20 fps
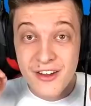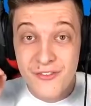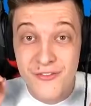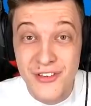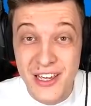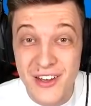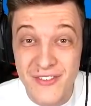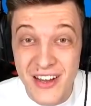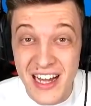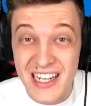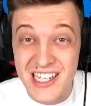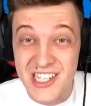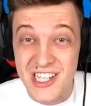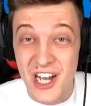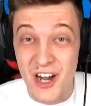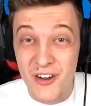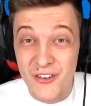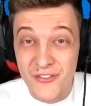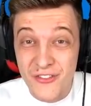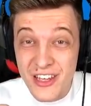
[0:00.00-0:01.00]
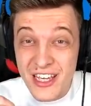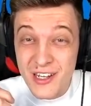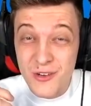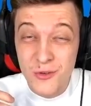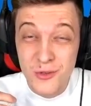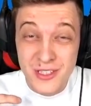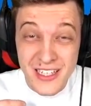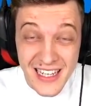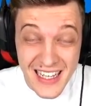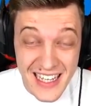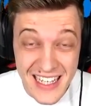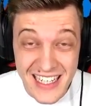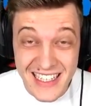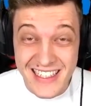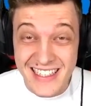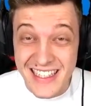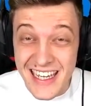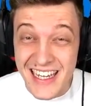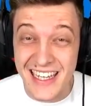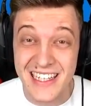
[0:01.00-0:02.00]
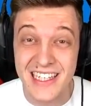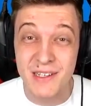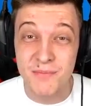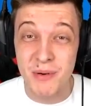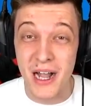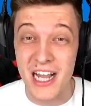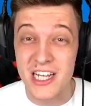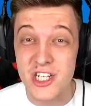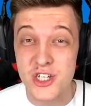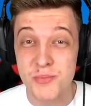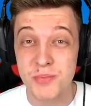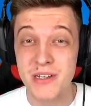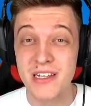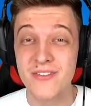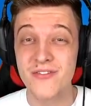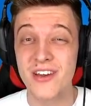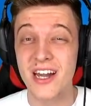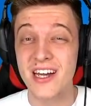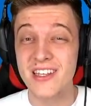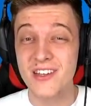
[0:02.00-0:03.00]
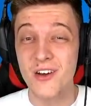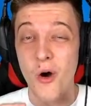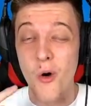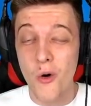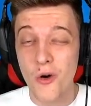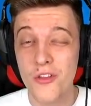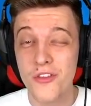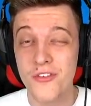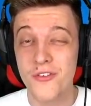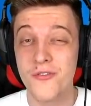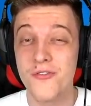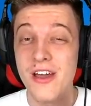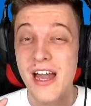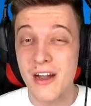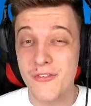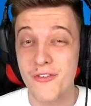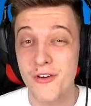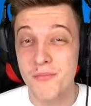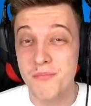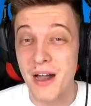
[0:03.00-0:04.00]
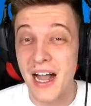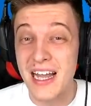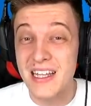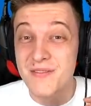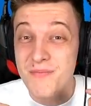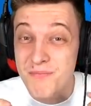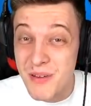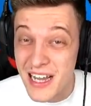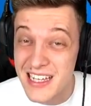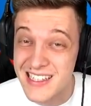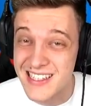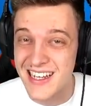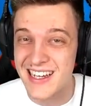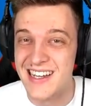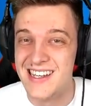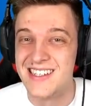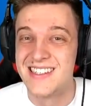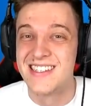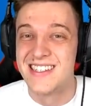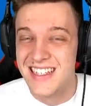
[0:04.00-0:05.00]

Wir werden schauen, wie gut ich gegen die beiden spielen werde und wer von beiden besser ist.